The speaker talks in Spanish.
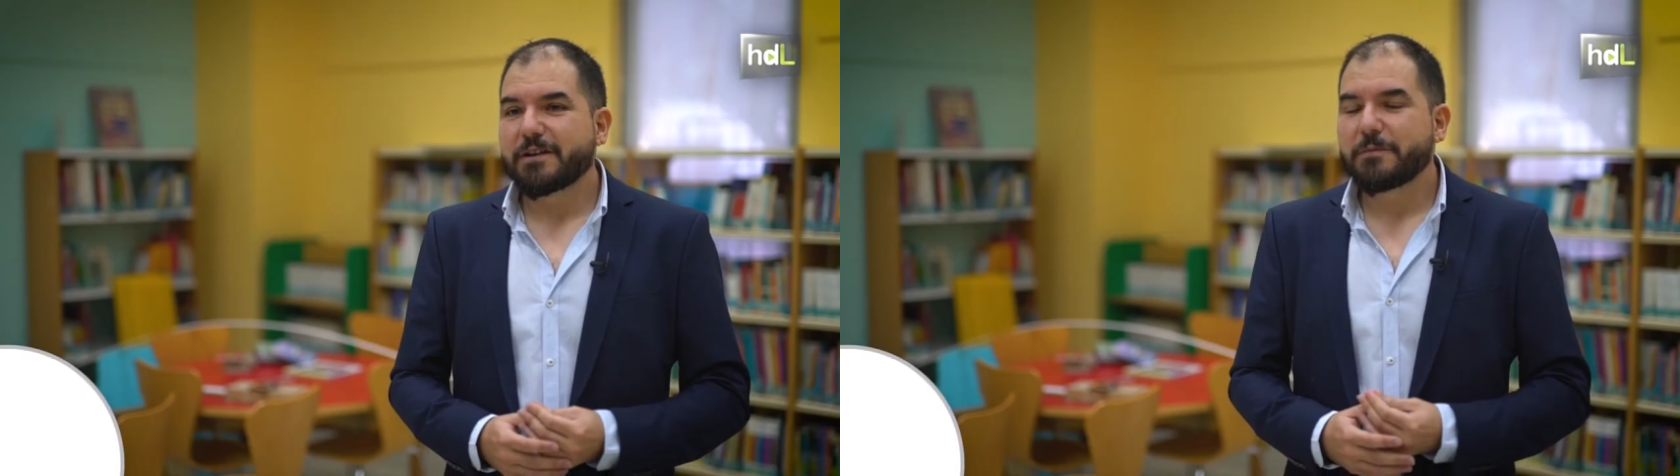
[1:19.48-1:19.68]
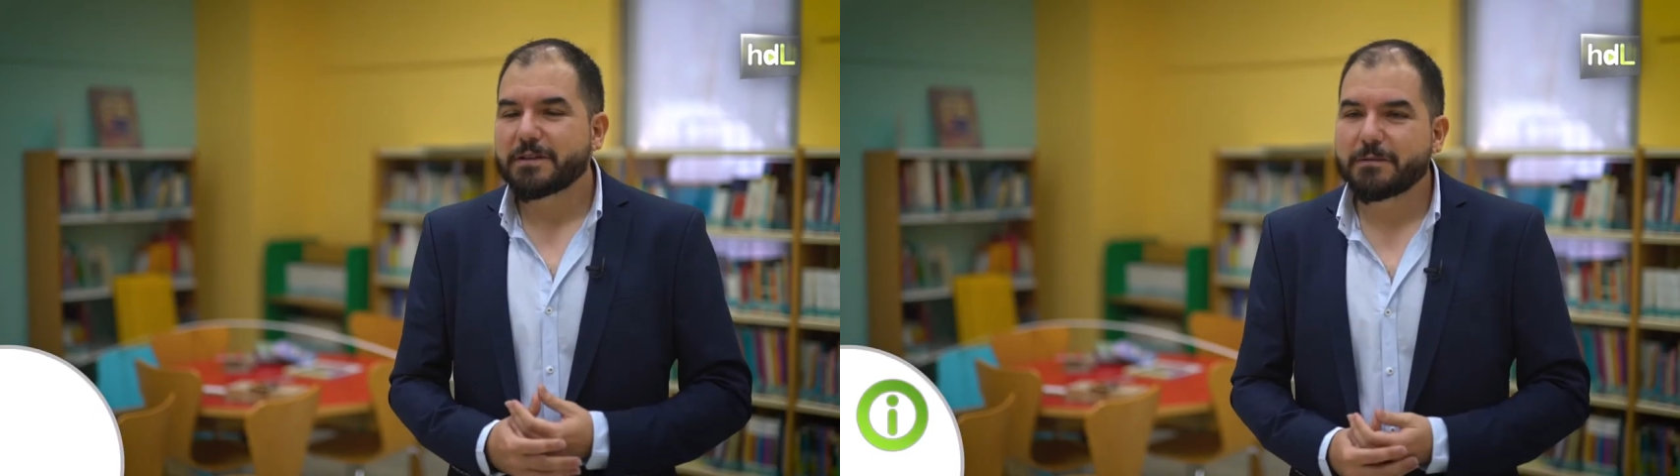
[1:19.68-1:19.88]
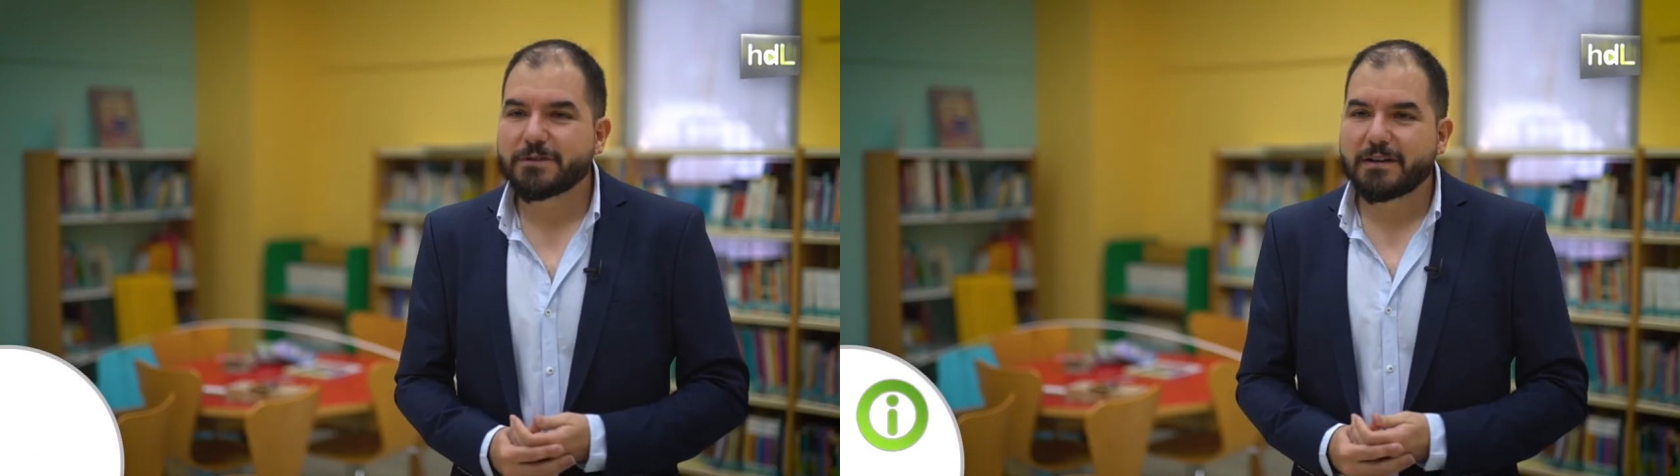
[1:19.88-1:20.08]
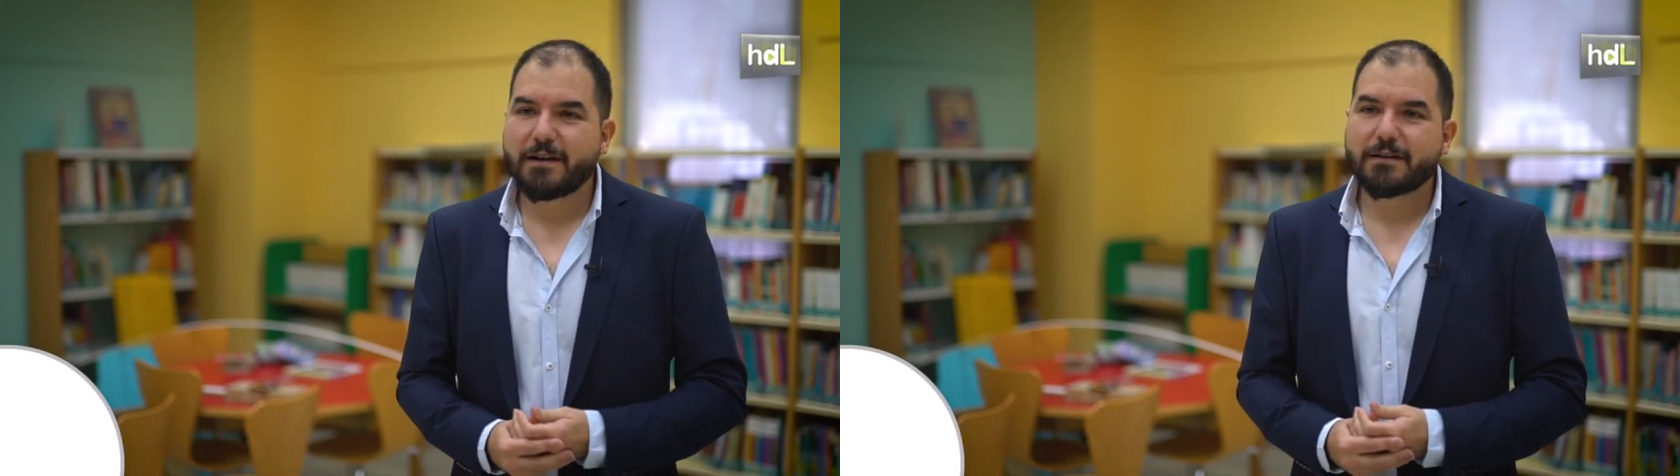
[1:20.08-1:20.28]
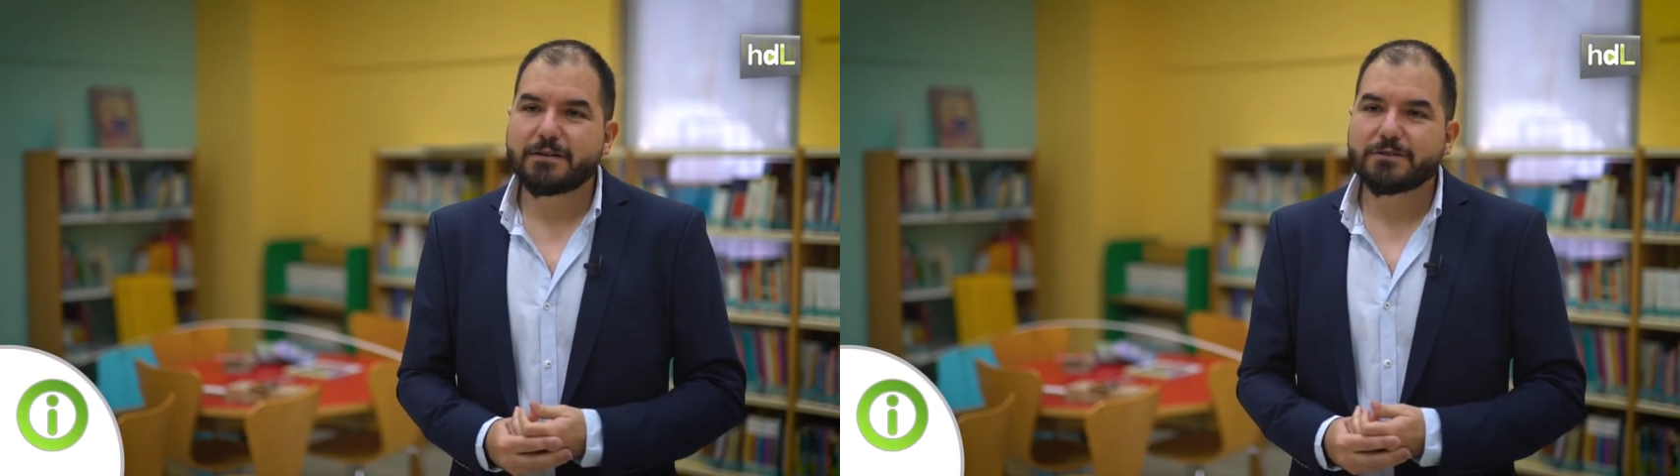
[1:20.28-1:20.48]
que cometemos en
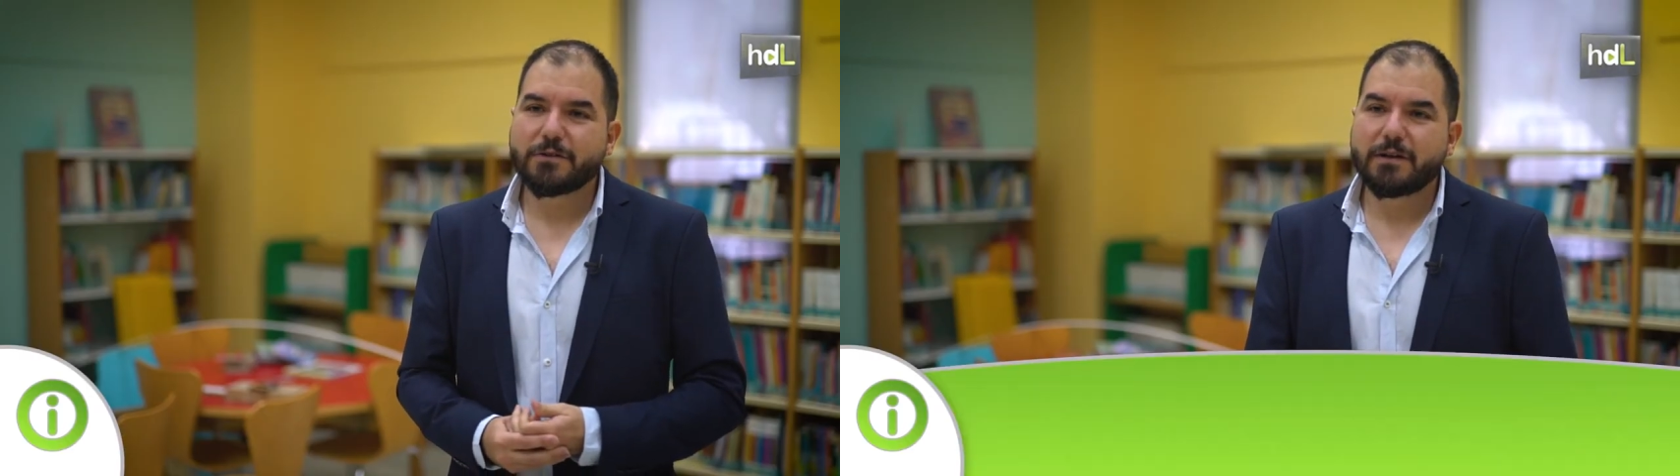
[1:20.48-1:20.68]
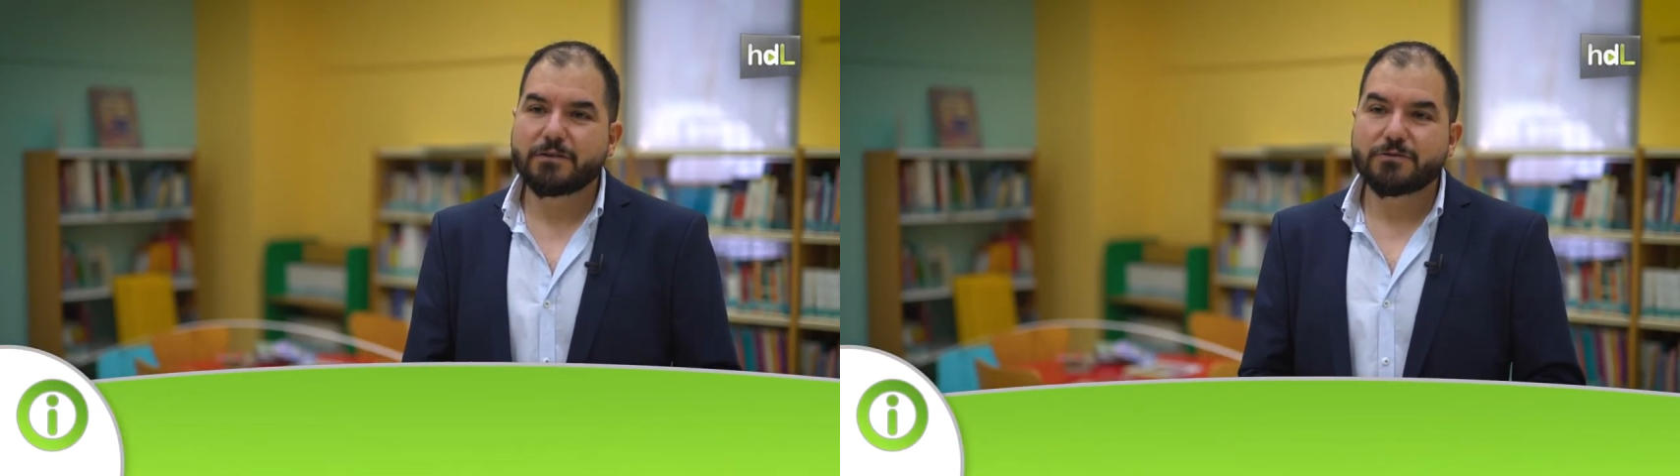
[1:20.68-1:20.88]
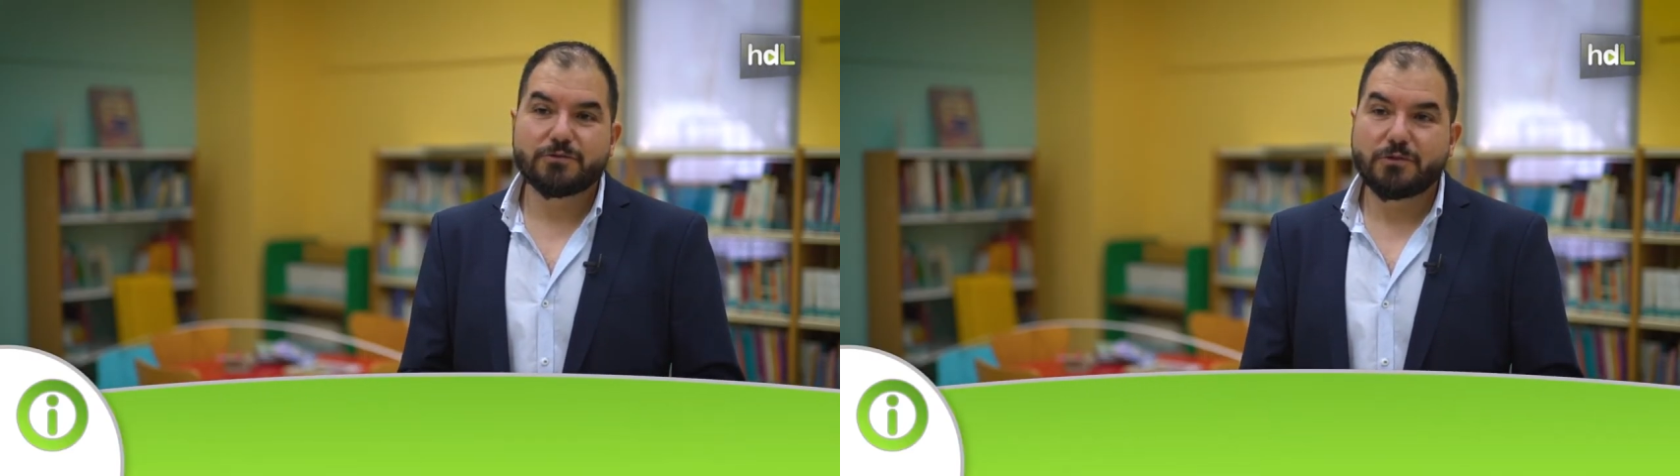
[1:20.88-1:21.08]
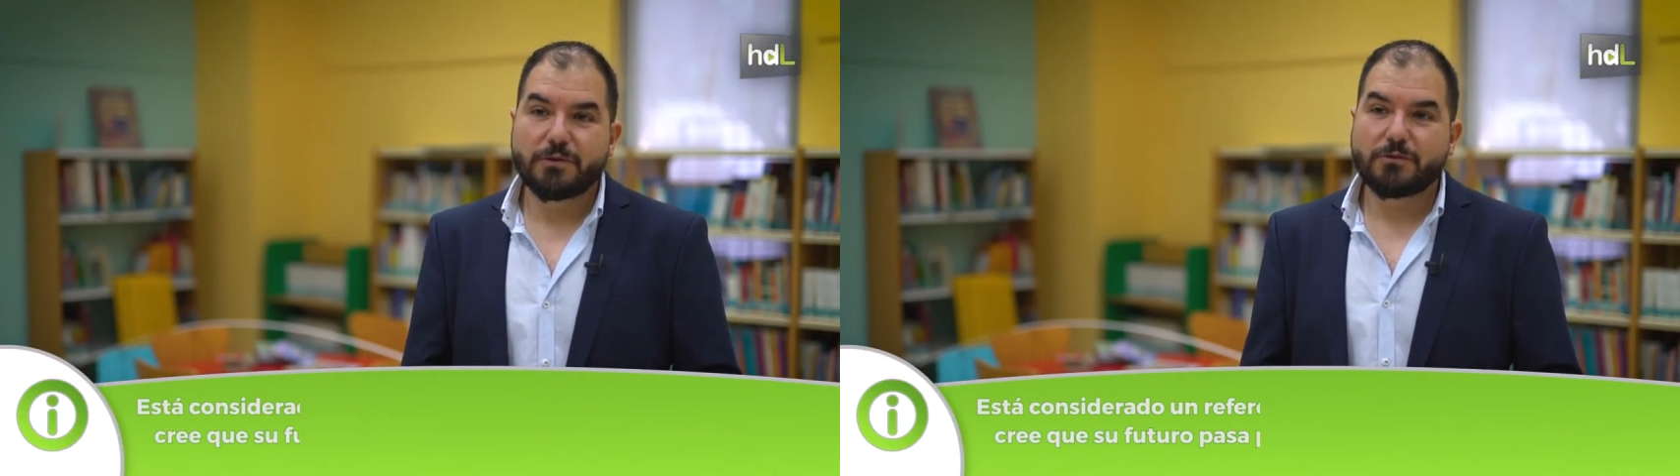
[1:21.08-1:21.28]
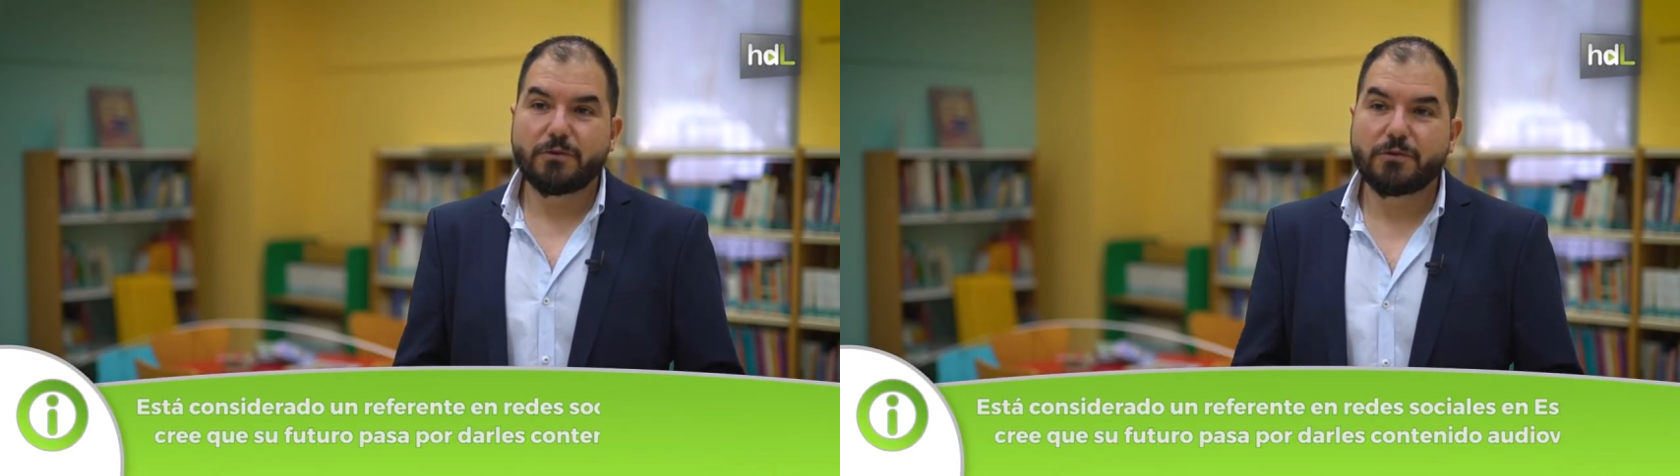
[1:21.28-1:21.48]
las redes sociales son
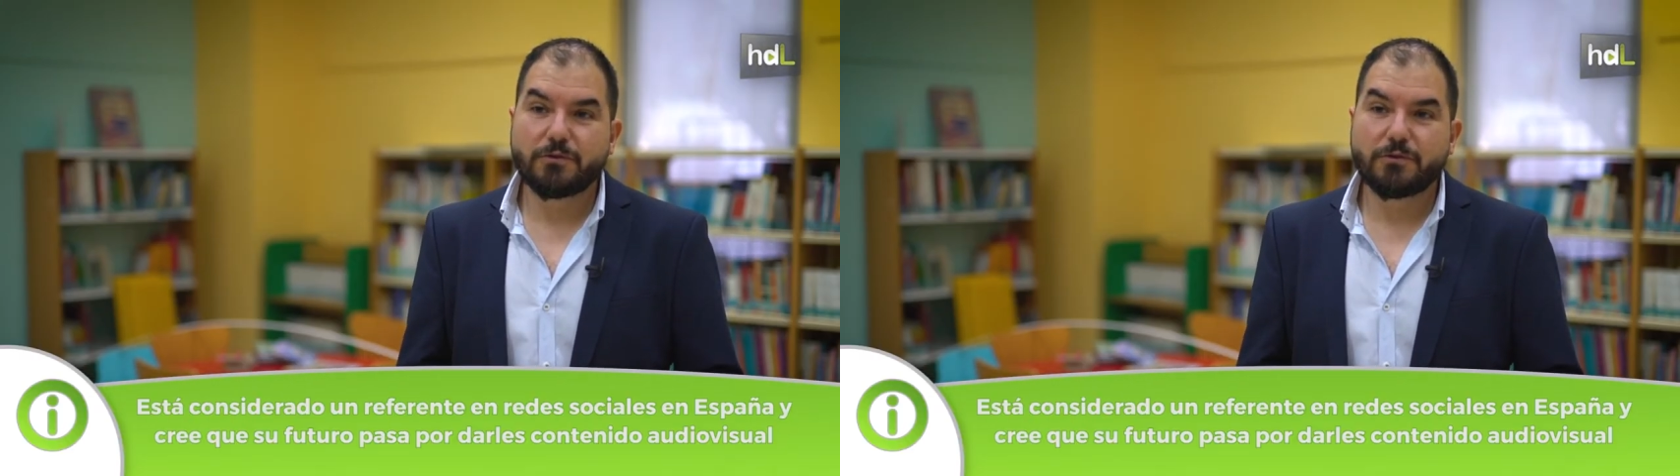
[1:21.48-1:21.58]
sobre todo